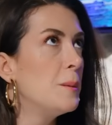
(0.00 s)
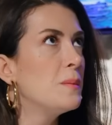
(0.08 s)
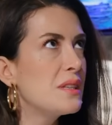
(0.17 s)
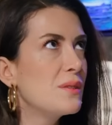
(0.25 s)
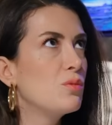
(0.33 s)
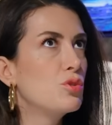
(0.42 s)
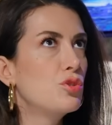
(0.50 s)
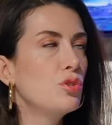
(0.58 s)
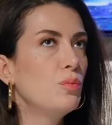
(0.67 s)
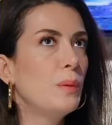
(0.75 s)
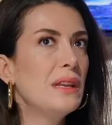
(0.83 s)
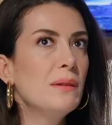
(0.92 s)
Nasıl
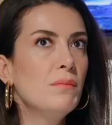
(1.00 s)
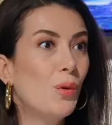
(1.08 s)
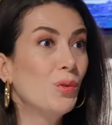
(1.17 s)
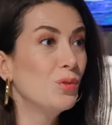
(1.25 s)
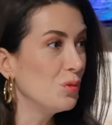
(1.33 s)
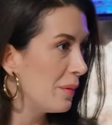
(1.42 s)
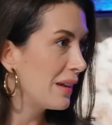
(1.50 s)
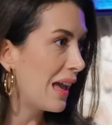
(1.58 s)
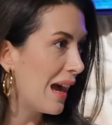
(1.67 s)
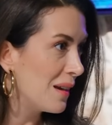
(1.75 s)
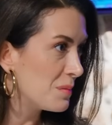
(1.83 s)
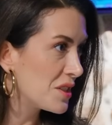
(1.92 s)
buluştuk? Benim oyunuma
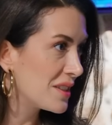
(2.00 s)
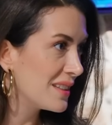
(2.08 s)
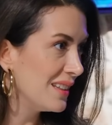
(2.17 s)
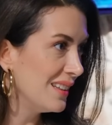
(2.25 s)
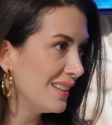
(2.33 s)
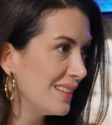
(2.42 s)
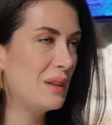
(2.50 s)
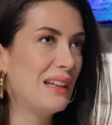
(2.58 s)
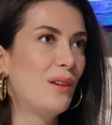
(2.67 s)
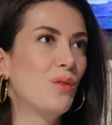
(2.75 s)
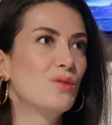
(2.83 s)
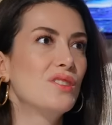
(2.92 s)
gelmişti hmm.
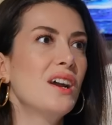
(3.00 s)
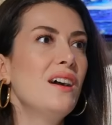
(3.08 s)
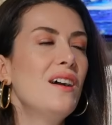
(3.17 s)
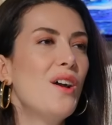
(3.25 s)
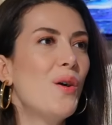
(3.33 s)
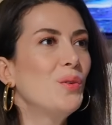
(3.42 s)
Bilge Hoca. Hmm.